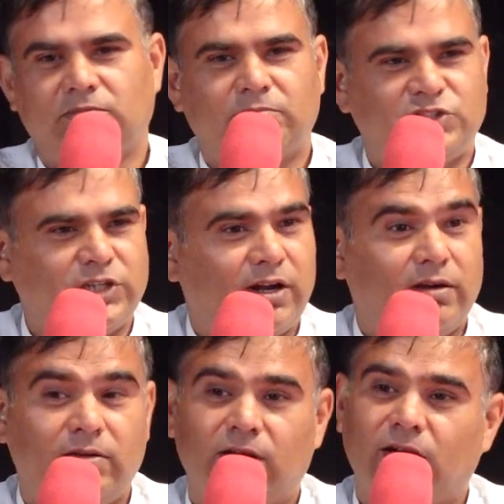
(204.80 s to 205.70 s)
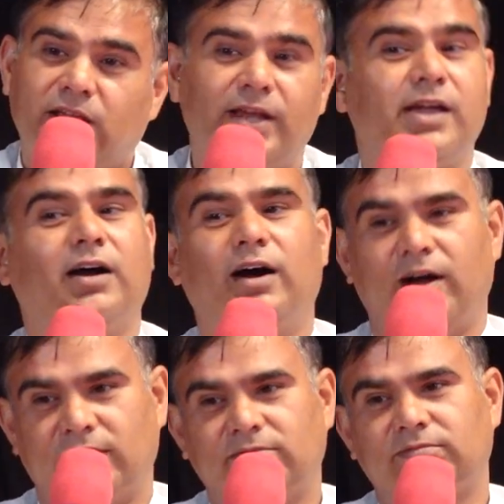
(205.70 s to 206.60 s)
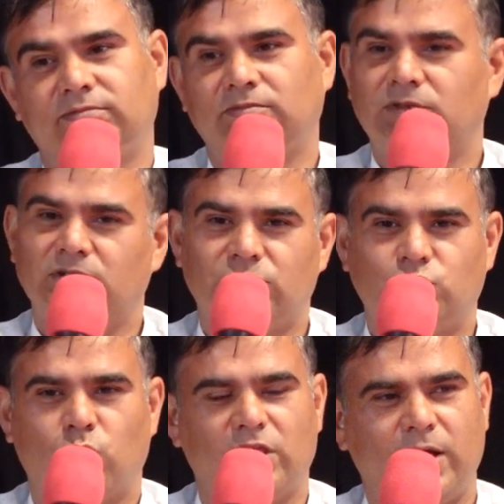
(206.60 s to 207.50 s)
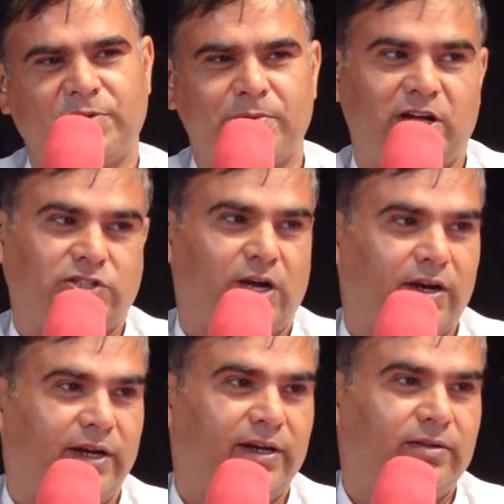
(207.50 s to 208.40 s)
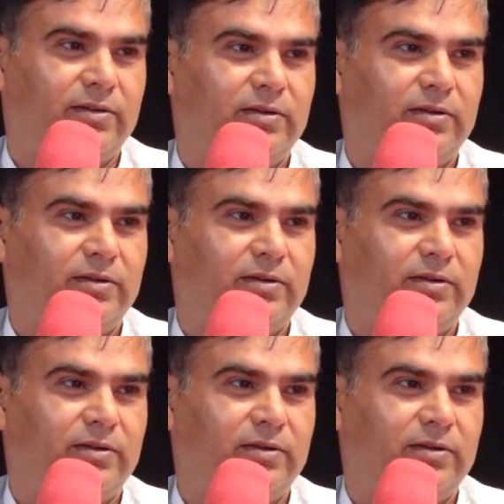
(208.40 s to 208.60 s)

बच्चा रखेंगे कहा छोड़ना आपके पास आ रहे हैं